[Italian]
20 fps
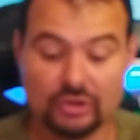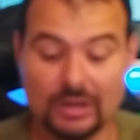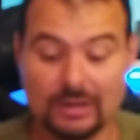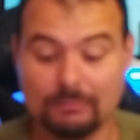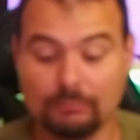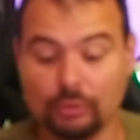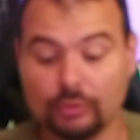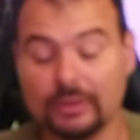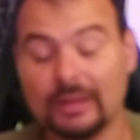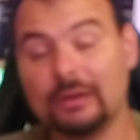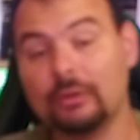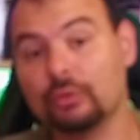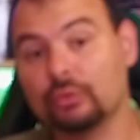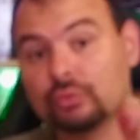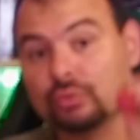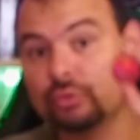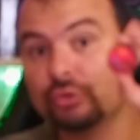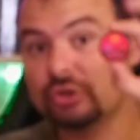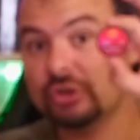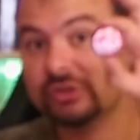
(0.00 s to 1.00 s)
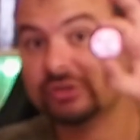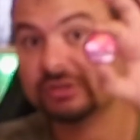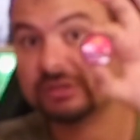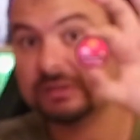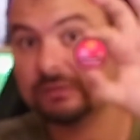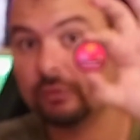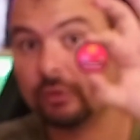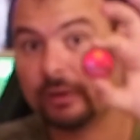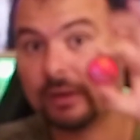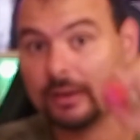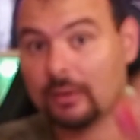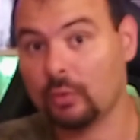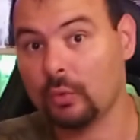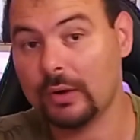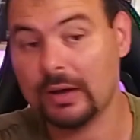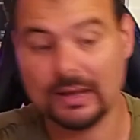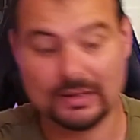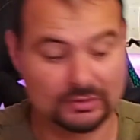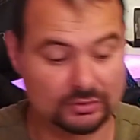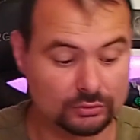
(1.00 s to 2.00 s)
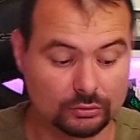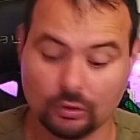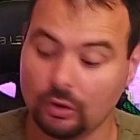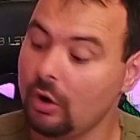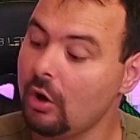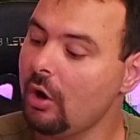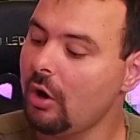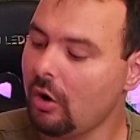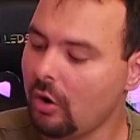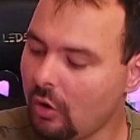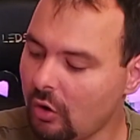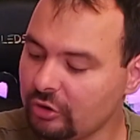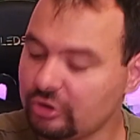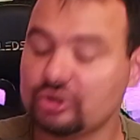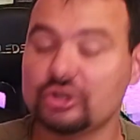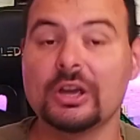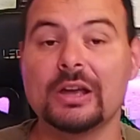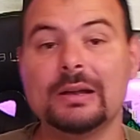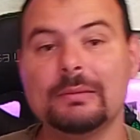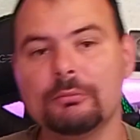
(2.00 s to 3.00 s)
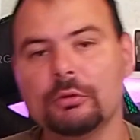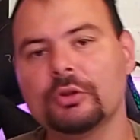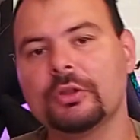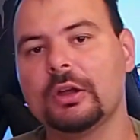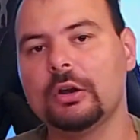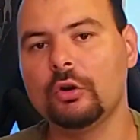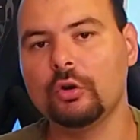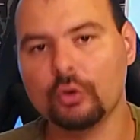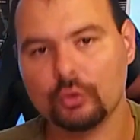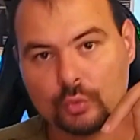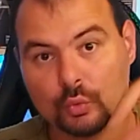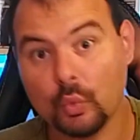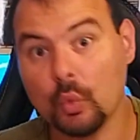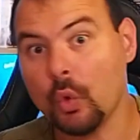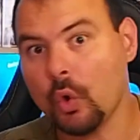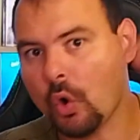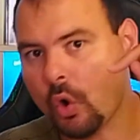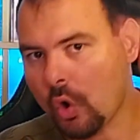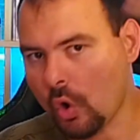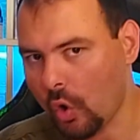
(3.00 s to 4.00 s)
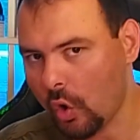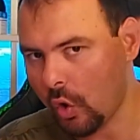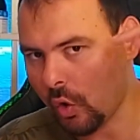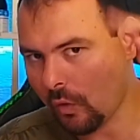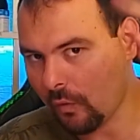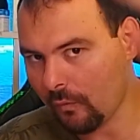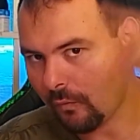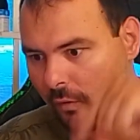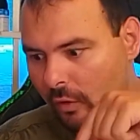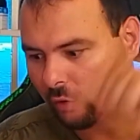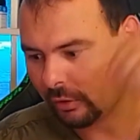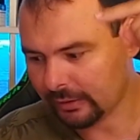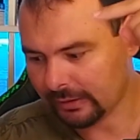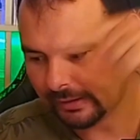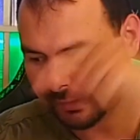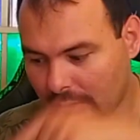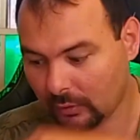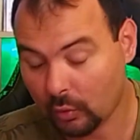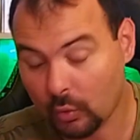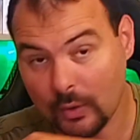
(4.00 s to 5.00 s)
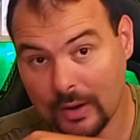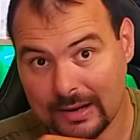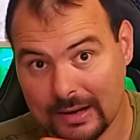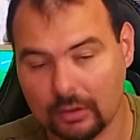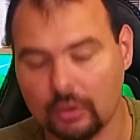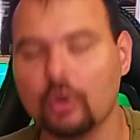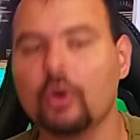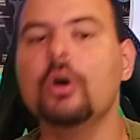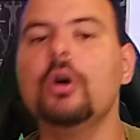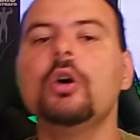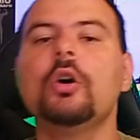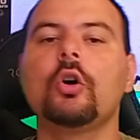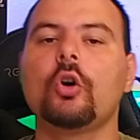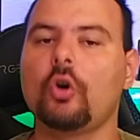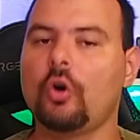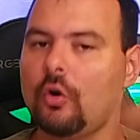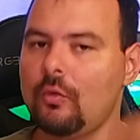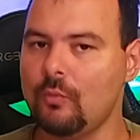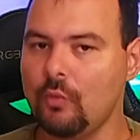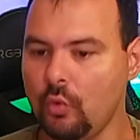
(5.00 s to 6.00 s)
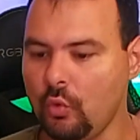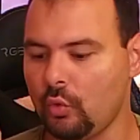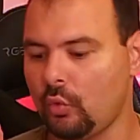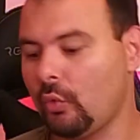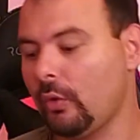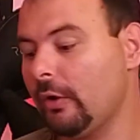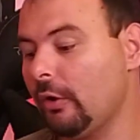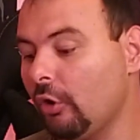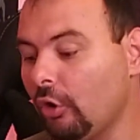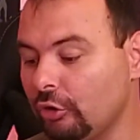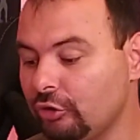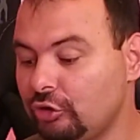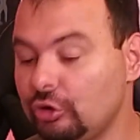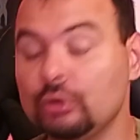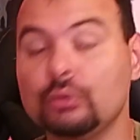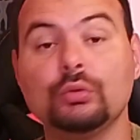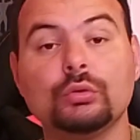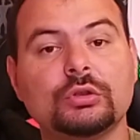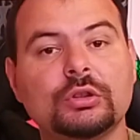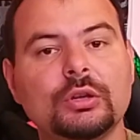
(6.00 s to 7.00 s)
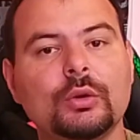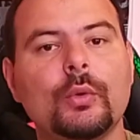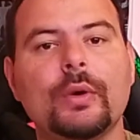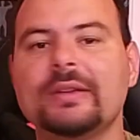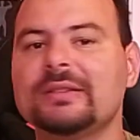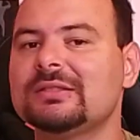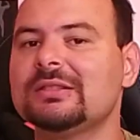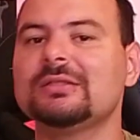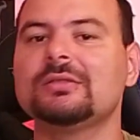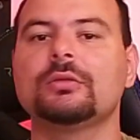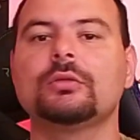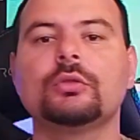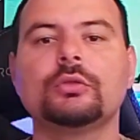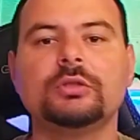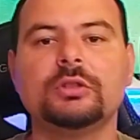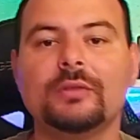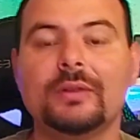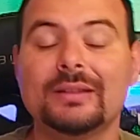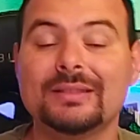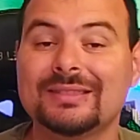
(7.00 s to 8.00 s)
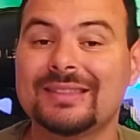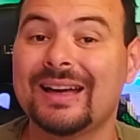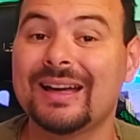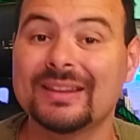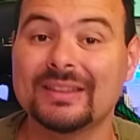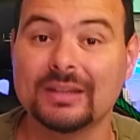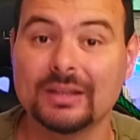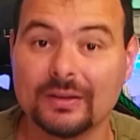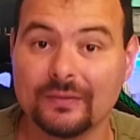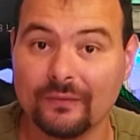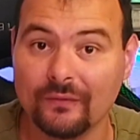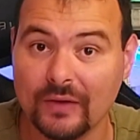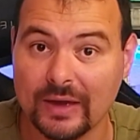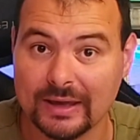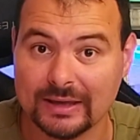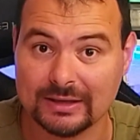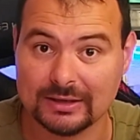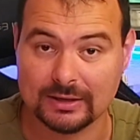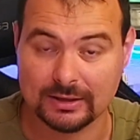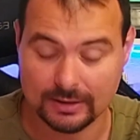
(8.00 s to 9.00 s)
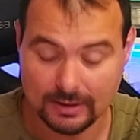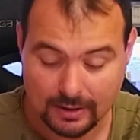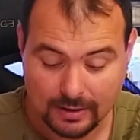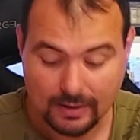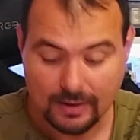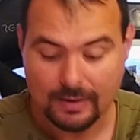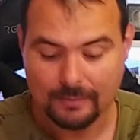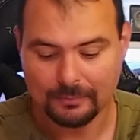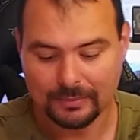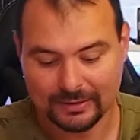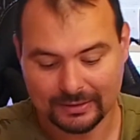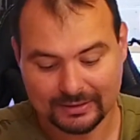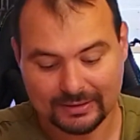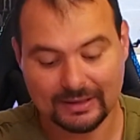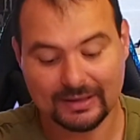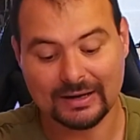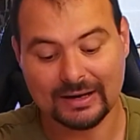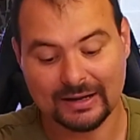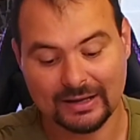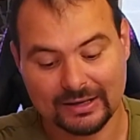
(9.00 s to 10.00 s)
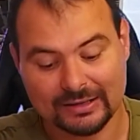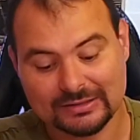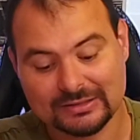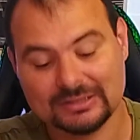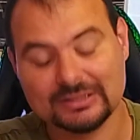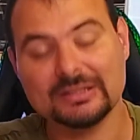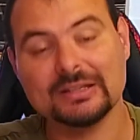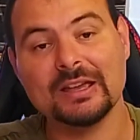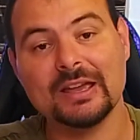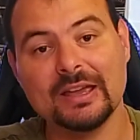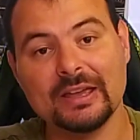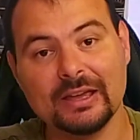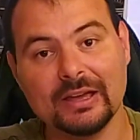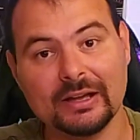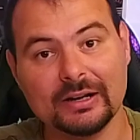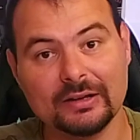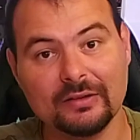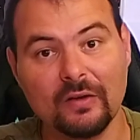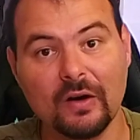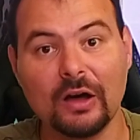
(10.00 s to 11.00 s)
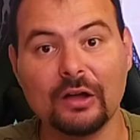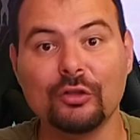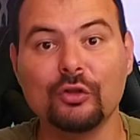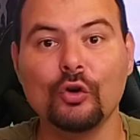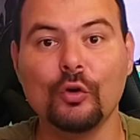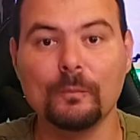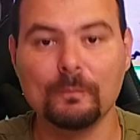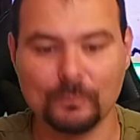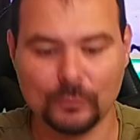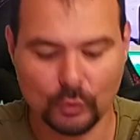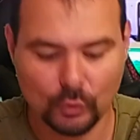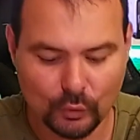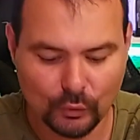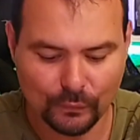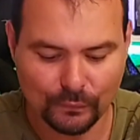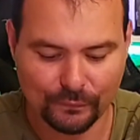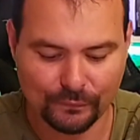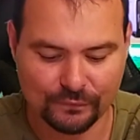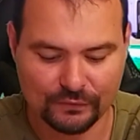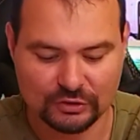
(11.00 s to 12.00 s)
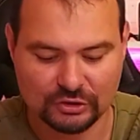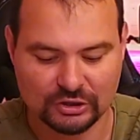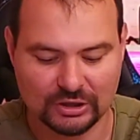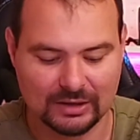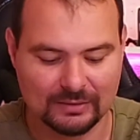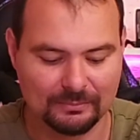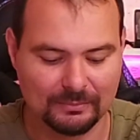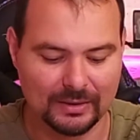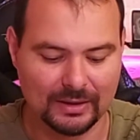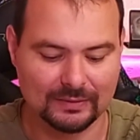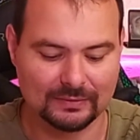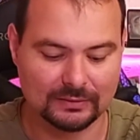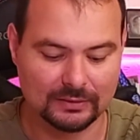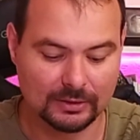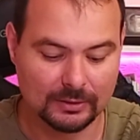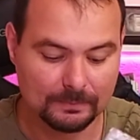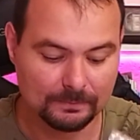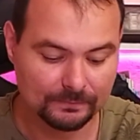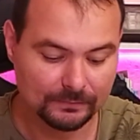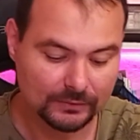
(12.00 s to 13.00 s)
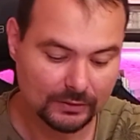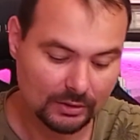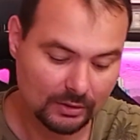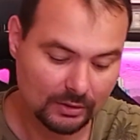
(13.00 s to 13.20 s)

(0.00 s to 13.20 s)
c'è il modello successivo che è questo, o c'è il modello nuovo che è quello. Comunque oggi tutti questi sono diventati vecchi perché ragazzi è arrivato ufficialmente